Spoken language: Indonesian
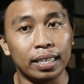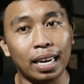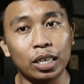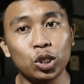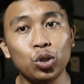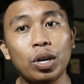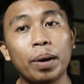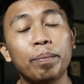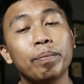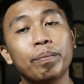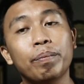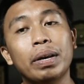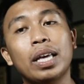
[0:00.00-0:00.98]
dan juga
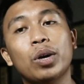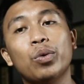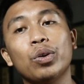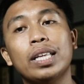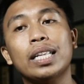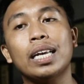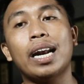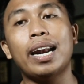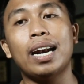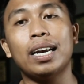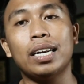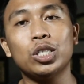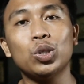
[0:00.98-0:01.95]
mengikuti
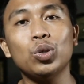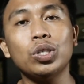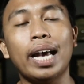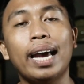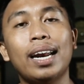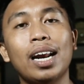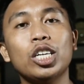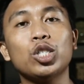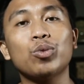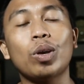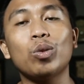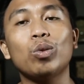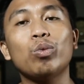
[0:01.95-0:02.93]
teladan Kristus adalah
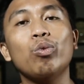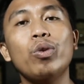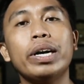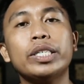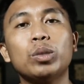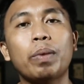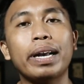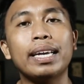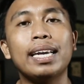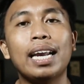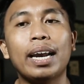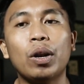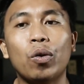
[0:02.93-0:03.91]
suatu tugas
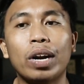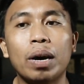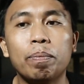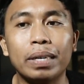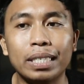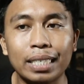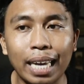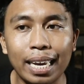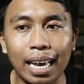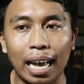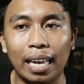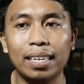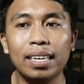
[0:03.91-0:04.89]
panggilan orang
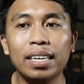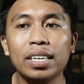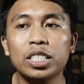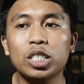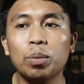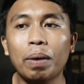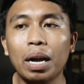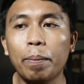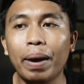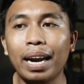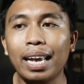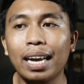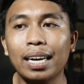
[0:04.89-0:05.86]
percaya
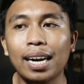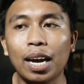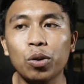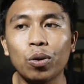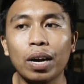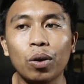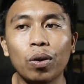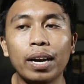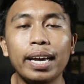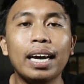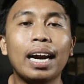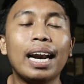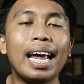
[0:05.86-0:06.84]
sebagaimana yang dilakukan
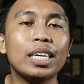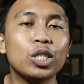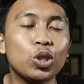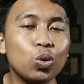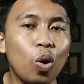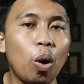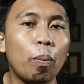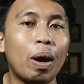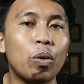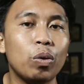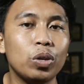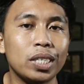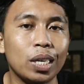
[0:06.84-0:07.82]
oleh Rasul
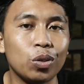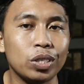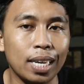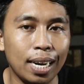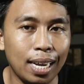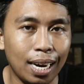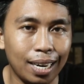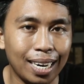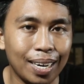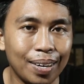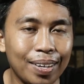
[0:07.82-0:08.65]
Paulus itu sendiri.